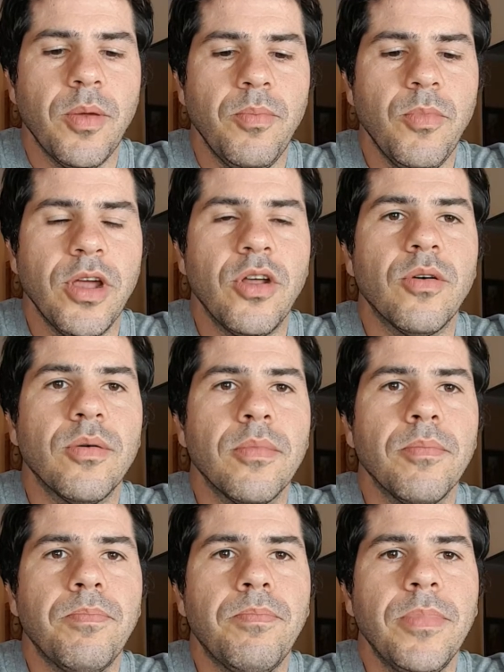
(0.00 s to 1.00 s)
Bueno,
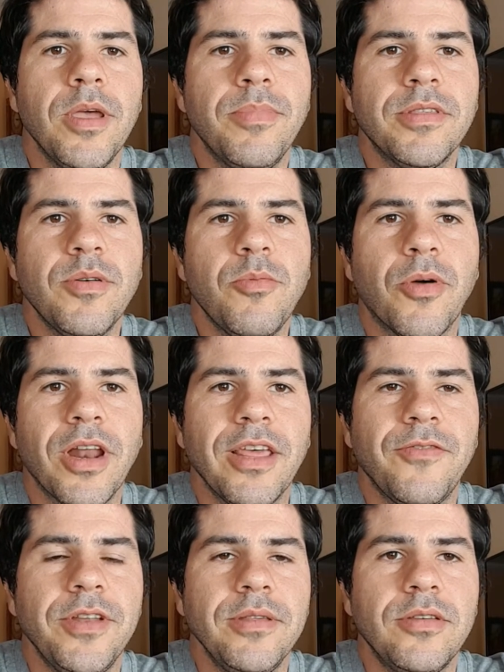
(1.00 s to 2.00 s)
empecemos por la
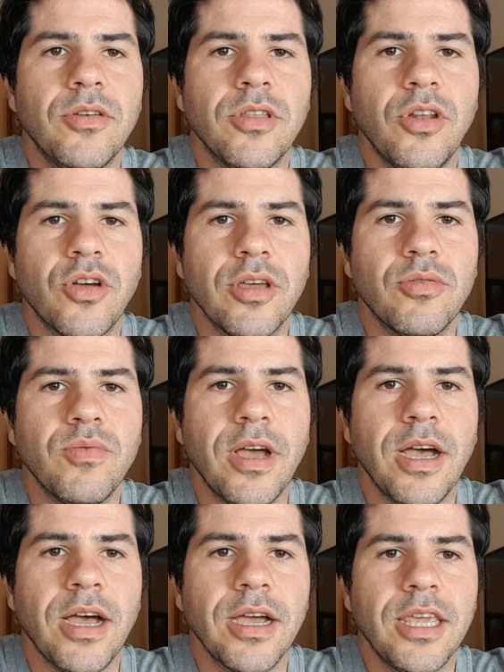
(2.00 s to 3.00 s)
definición de lo que es
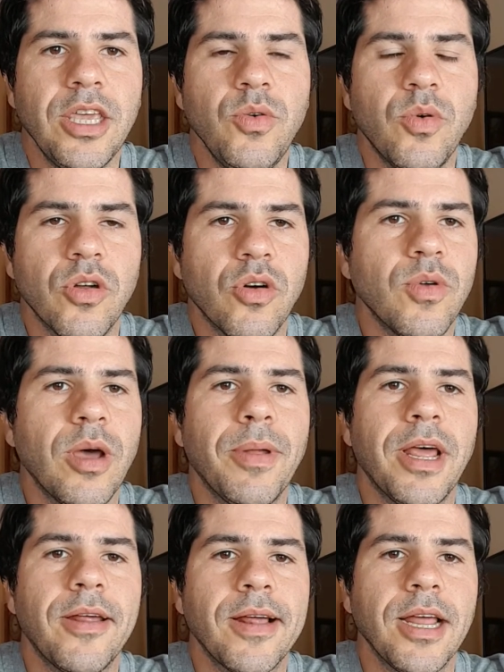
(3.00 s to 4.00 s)
una keyword o una
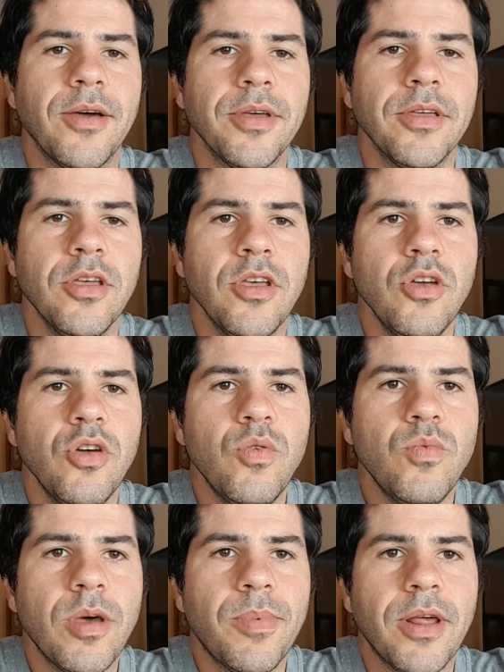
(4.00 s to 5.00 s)
palabra clave.
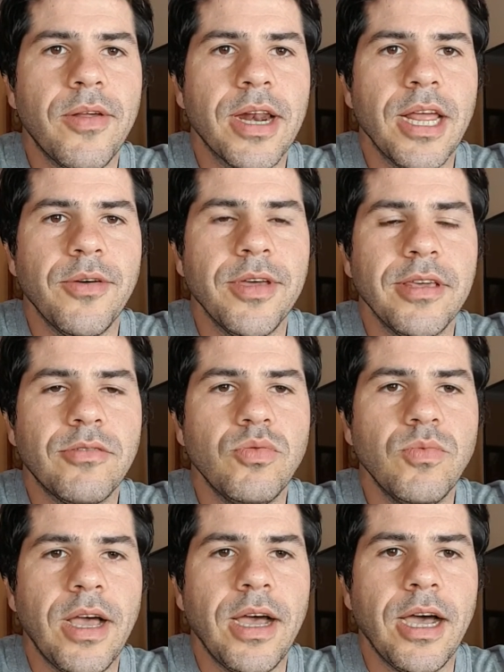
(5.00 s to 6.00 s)
Una palabra clave es
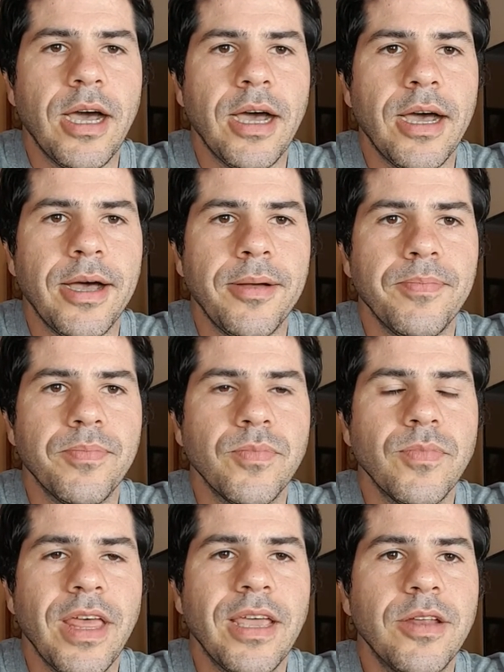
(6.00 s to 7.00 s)
una,
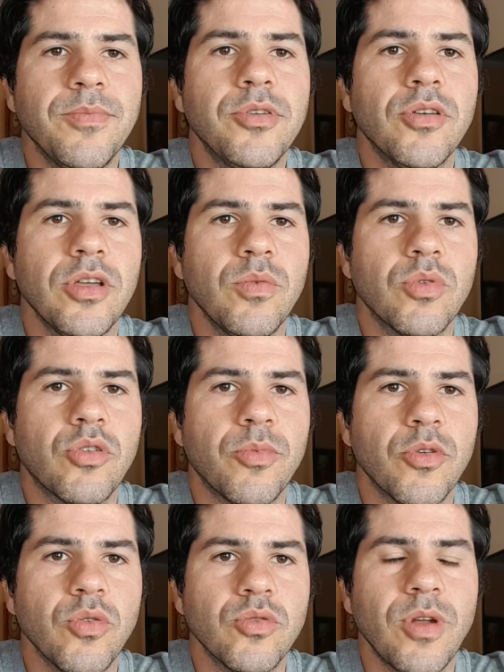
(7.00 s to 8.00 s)
descripción de nuestro
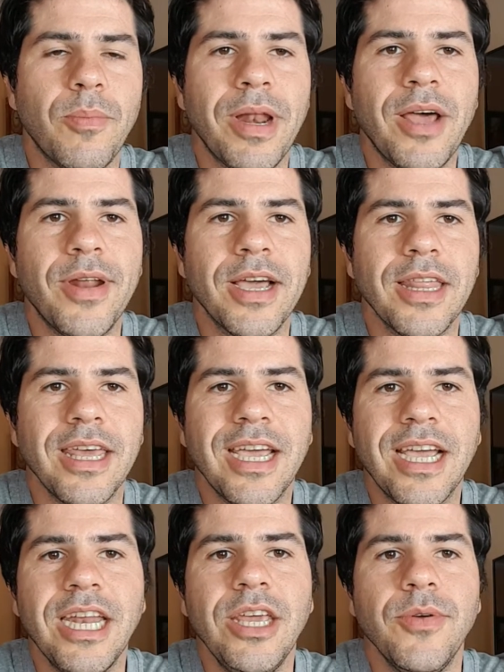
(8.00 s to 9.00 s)
producto, una palabra que
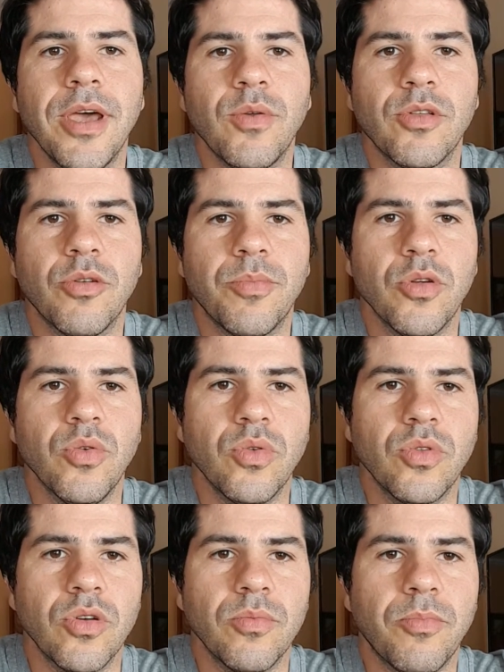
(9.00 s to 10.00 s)
describe a nuestro
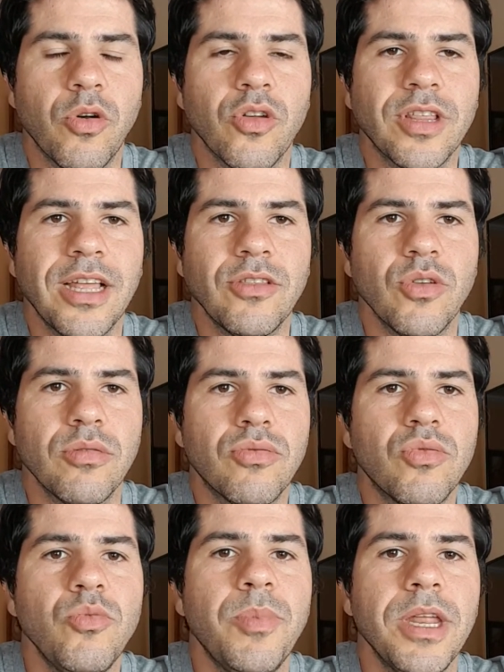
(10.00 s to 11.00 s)
producto. Por lo tanto, es
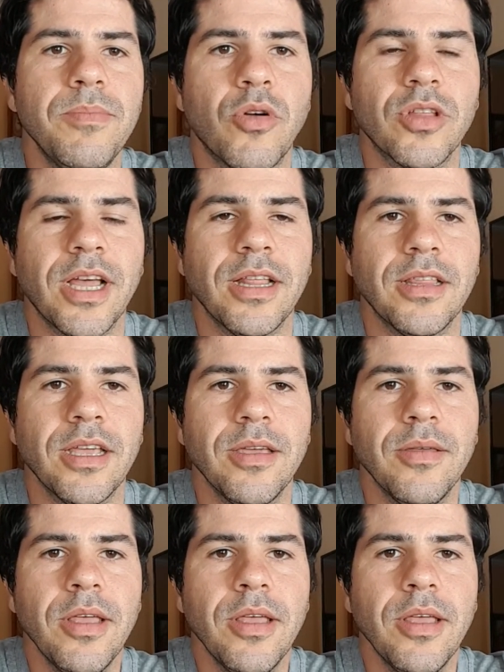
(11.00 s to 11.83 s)
súper importante